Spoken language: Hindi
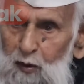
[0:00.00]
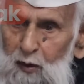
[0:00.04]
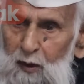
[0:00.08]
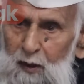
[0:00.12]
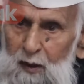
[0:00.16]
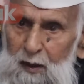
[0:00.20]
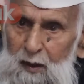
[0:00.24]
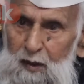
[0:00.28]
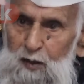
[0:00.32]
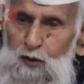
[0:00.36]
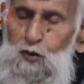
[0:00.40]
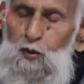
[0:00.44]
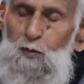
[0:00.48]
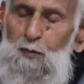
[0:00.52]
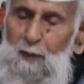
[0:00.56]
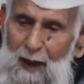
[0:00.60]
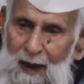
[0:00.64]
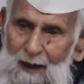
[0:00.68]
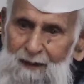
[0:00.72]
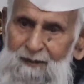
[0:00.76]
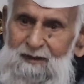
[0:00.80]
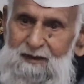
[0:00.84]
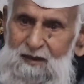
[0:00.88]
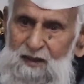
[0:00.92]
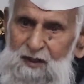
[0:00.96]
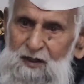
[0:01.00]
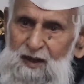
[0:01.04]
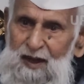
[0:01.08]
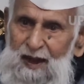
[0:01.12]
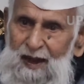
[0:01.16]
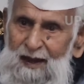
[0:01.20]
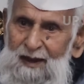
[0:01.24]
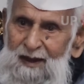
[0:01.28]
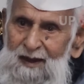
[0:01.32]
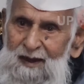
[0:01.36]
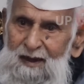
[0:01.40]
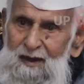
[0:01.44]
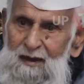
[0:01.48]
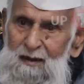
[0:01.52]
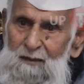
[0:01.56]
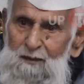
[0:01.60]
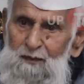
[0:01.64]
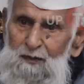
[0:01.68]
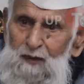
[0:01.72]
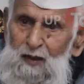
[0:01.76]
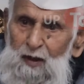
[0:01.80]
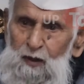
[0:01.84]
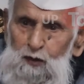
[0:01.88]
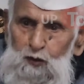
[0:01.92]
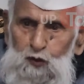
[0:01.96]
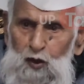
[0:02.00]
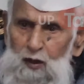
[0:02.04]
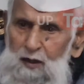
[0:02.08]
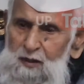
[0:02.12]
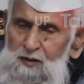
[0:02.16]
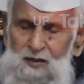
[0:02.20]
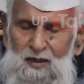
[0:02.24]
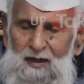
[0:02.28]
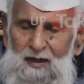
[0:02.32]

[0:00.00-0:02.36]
जो जो मायावती कहेंगी तो